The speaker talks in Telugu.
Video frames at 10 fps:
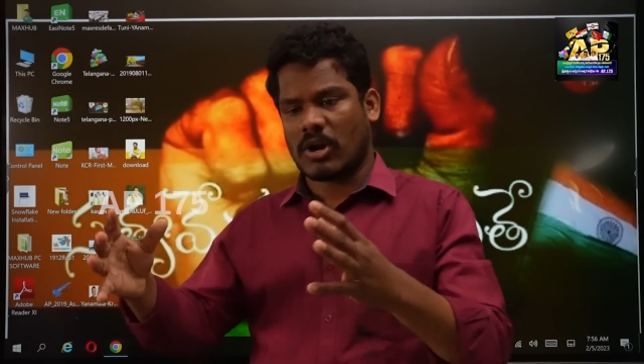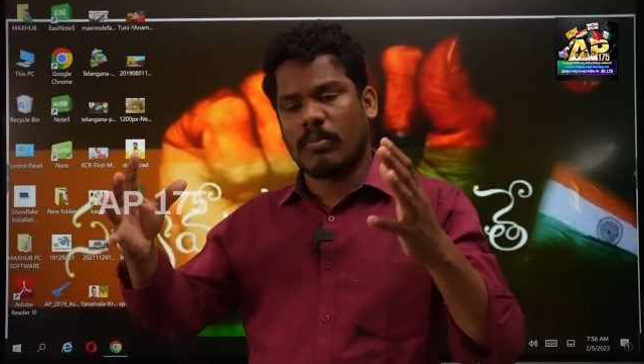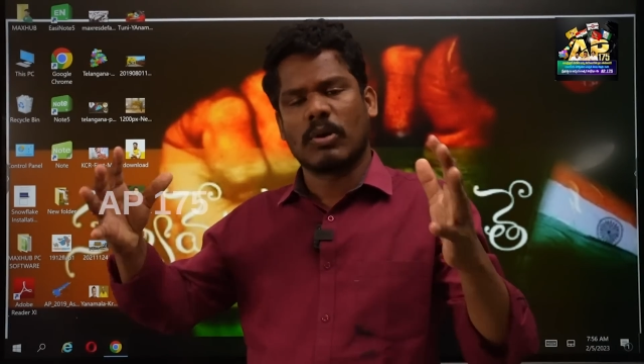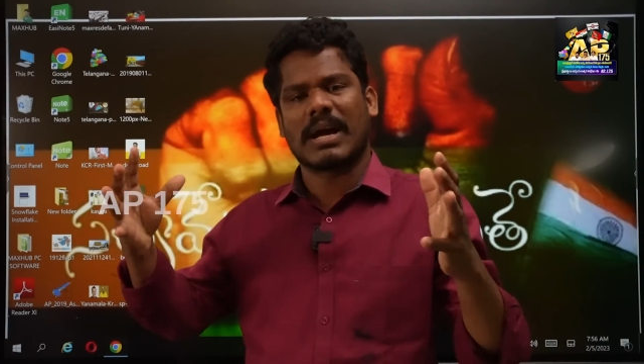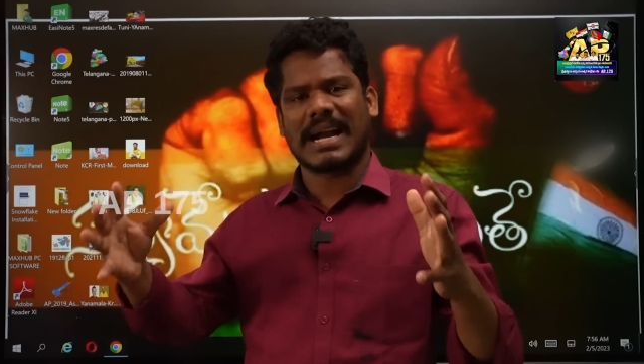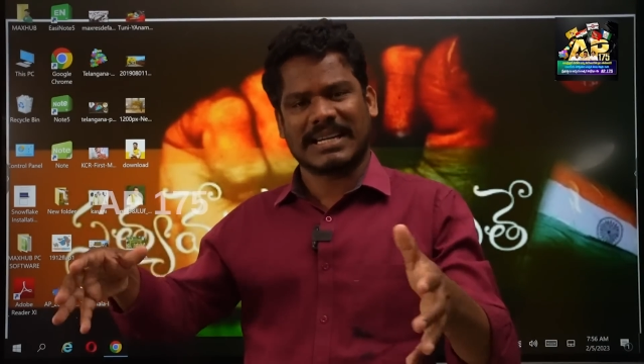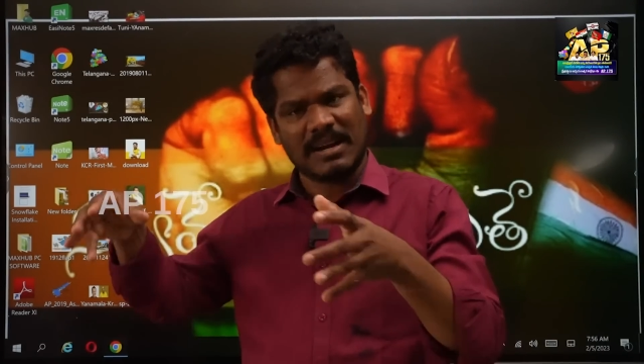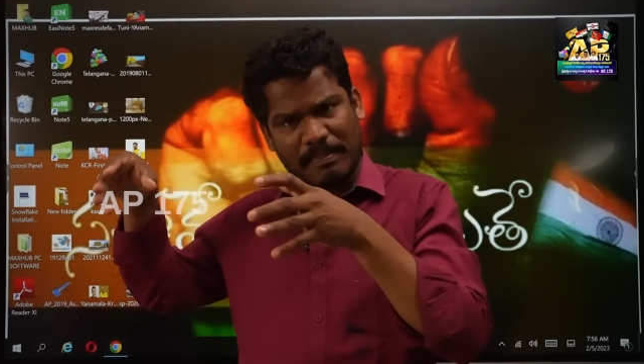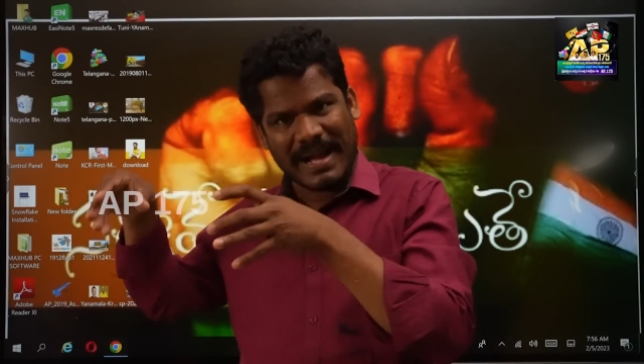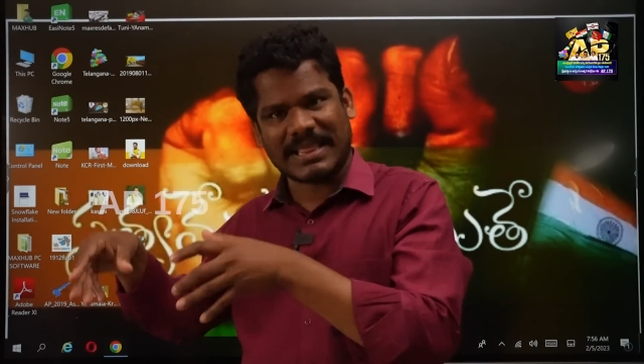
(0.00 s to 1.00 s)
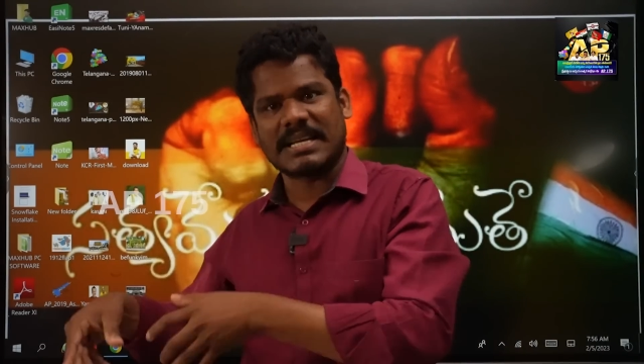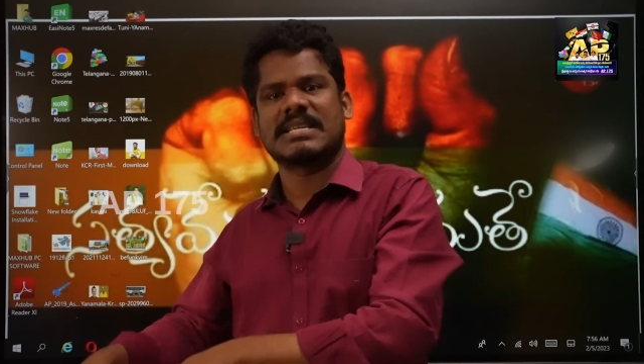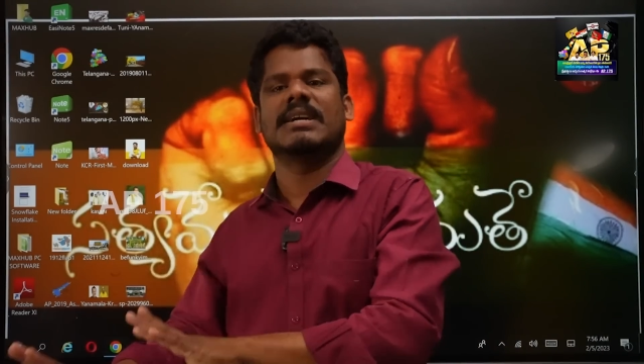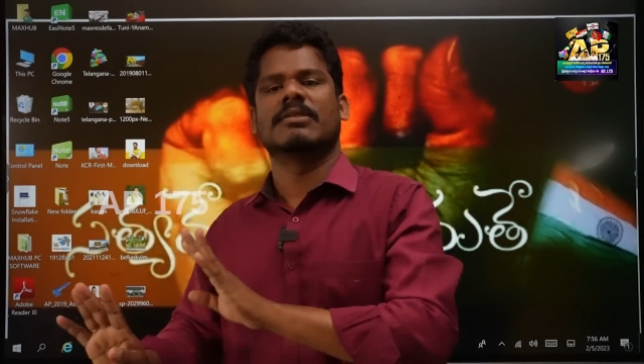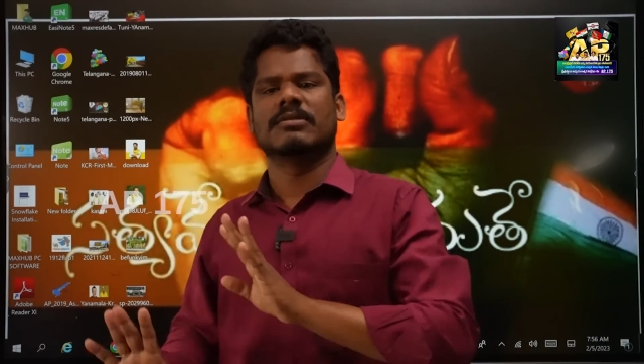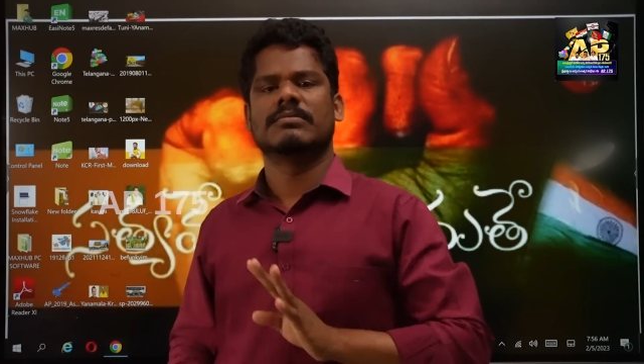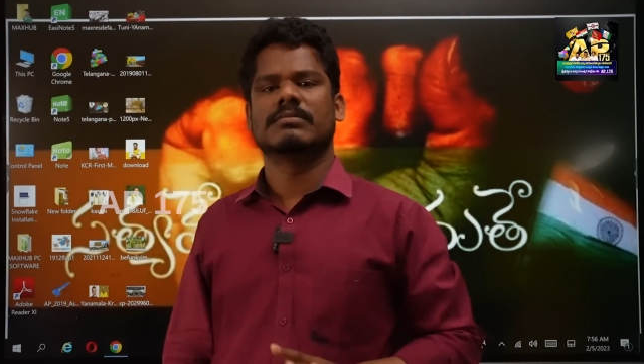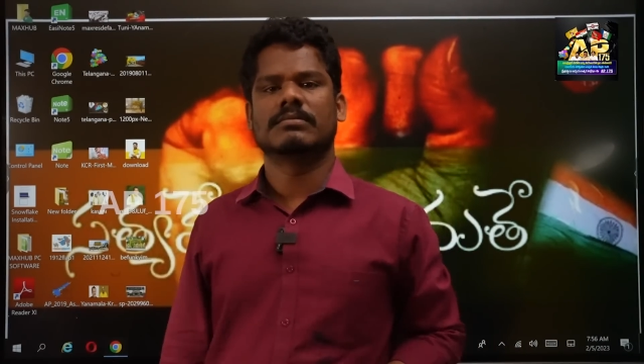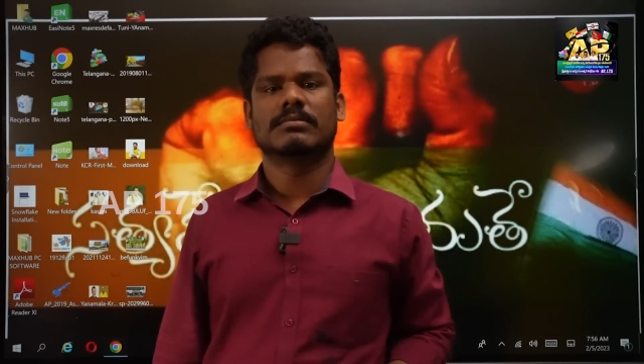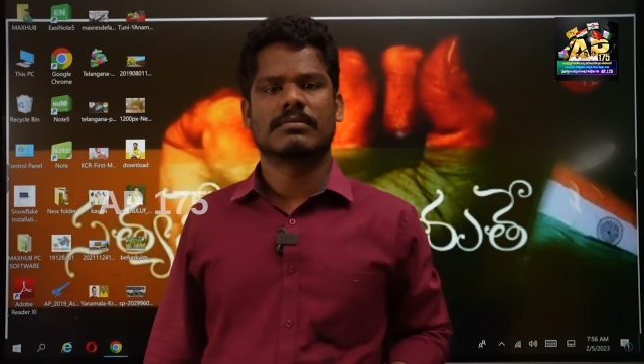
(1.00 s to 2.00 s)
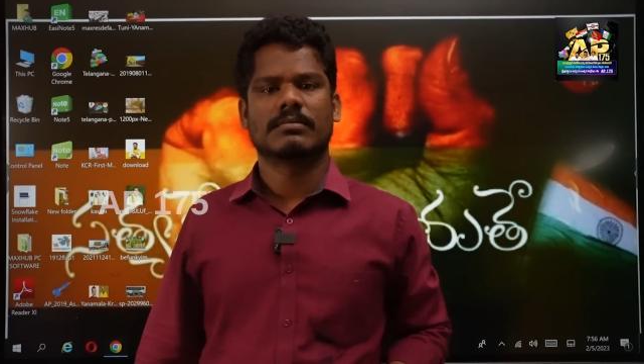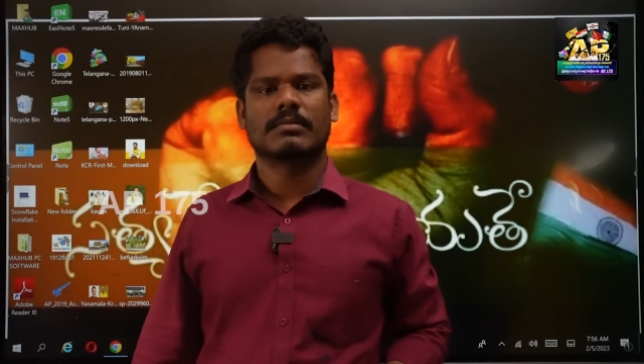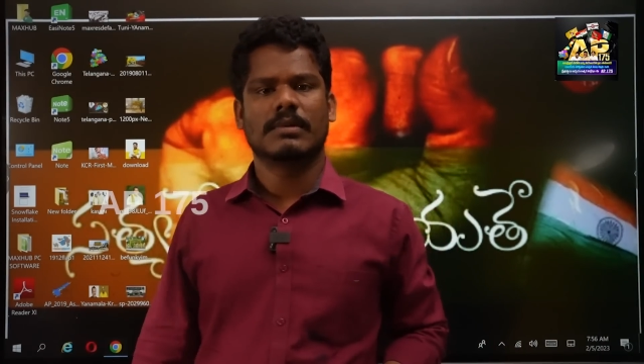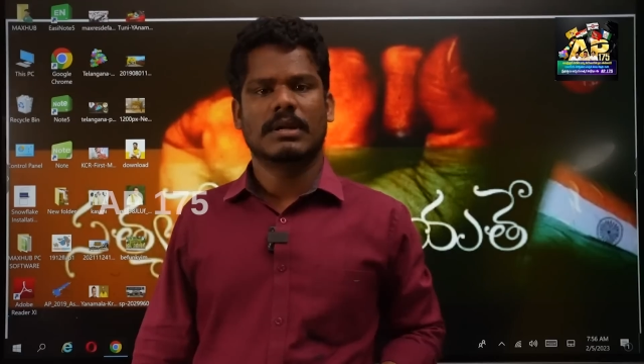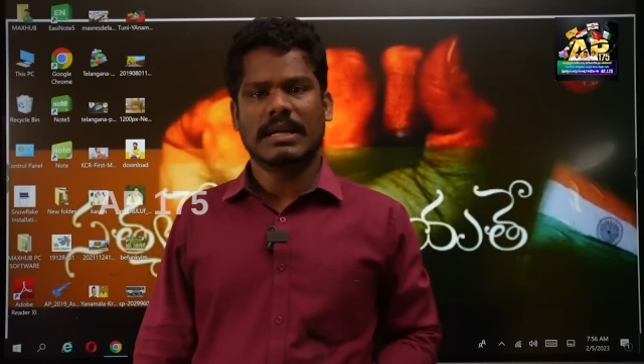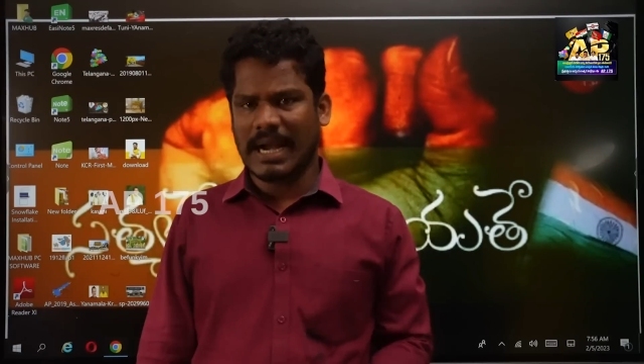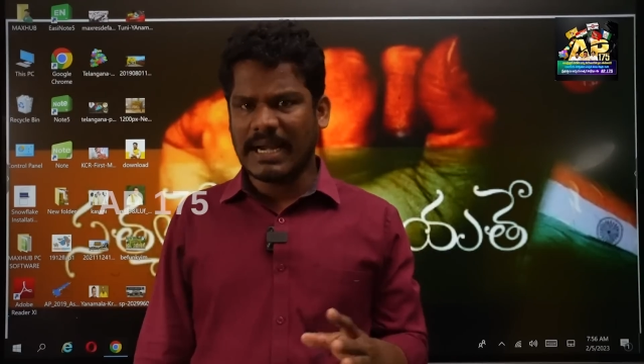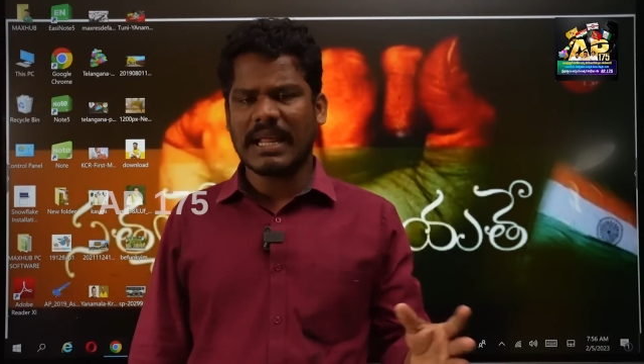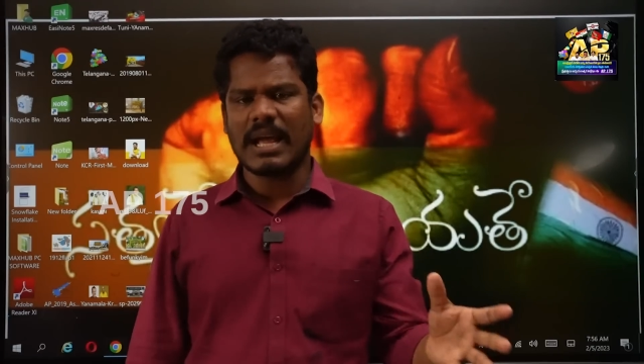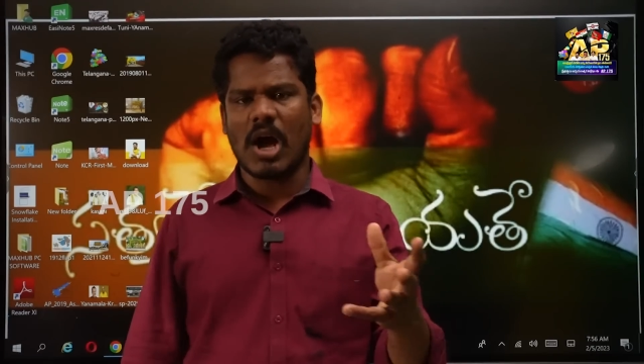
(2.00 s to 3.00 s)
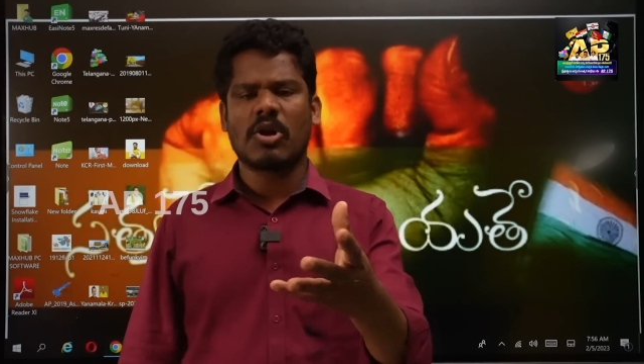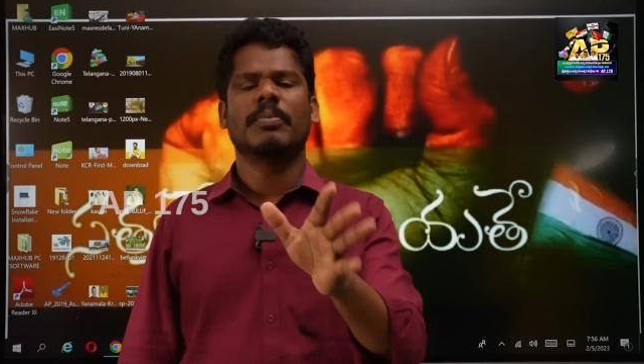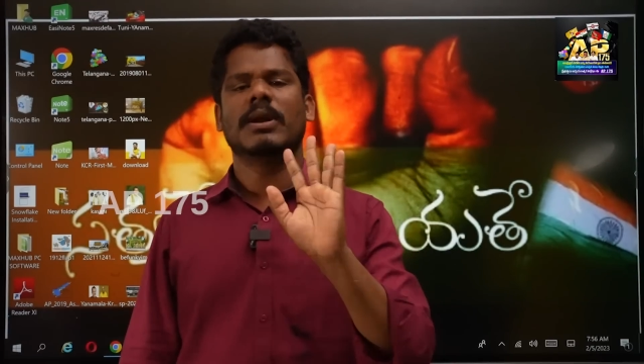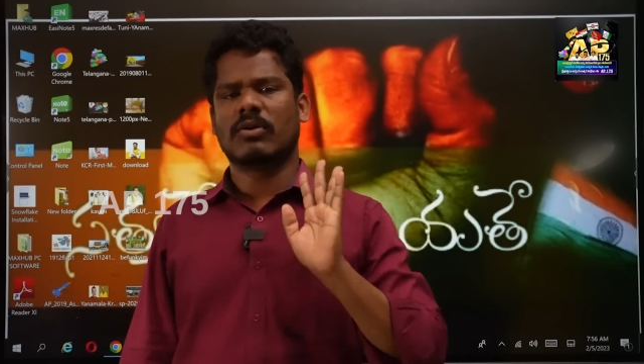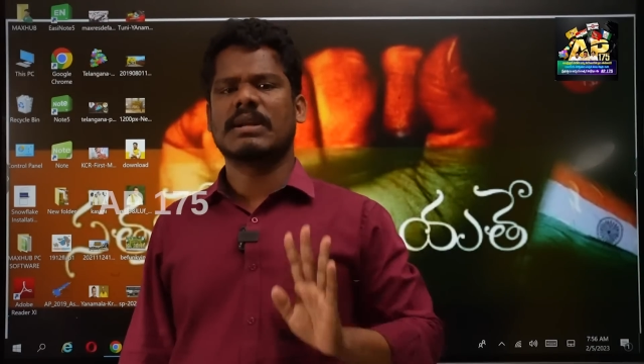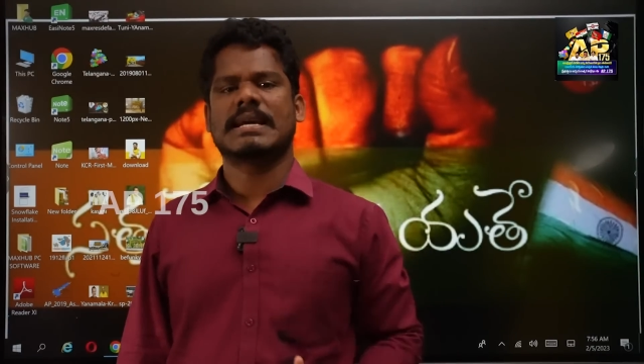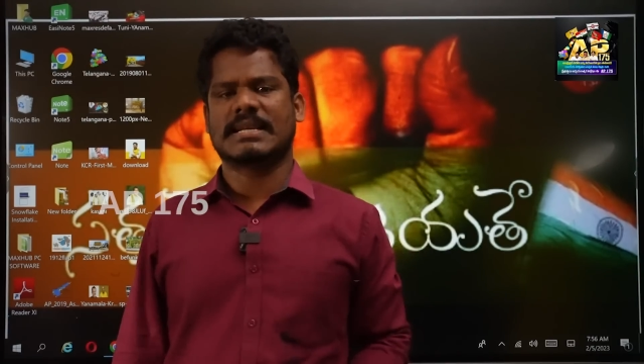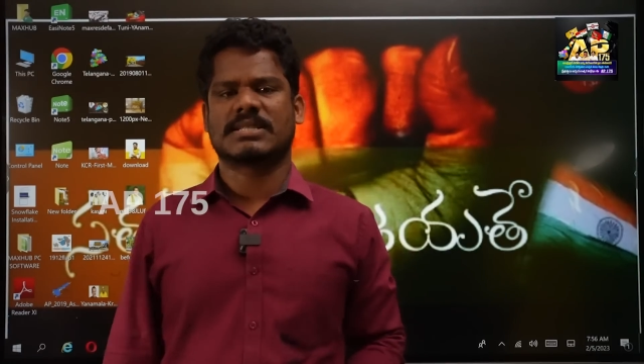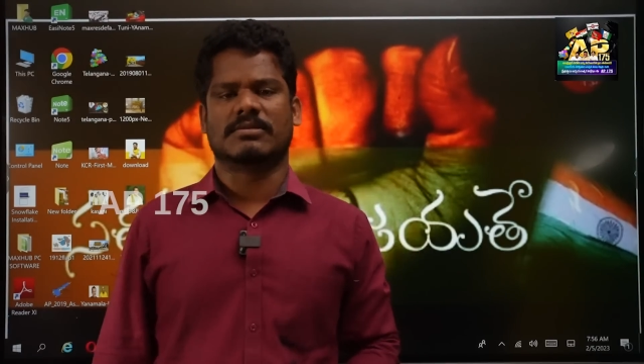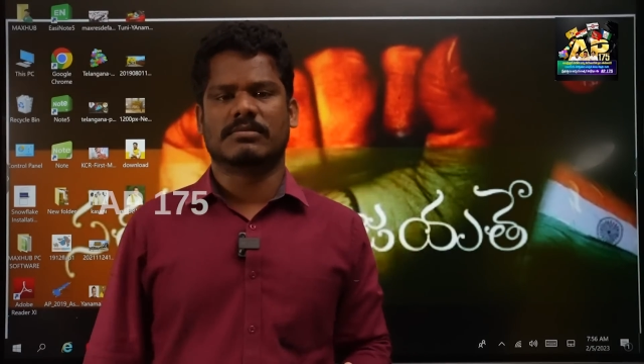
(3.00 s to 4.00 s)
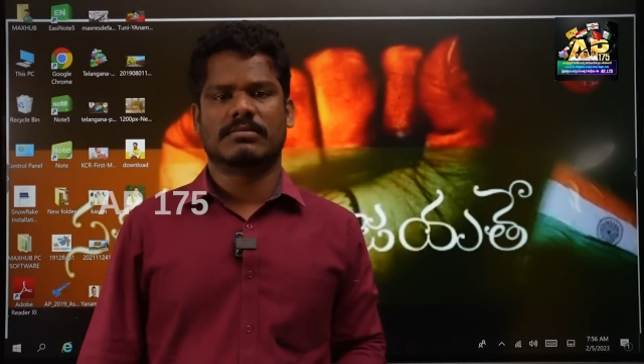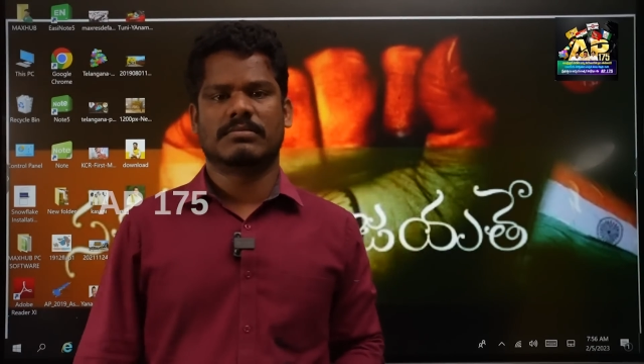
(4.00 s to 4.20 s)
డబ్బులు కట్టని పాతేశాడు ఇలాంటి ఆరోపణలు కూడా చేస్తాం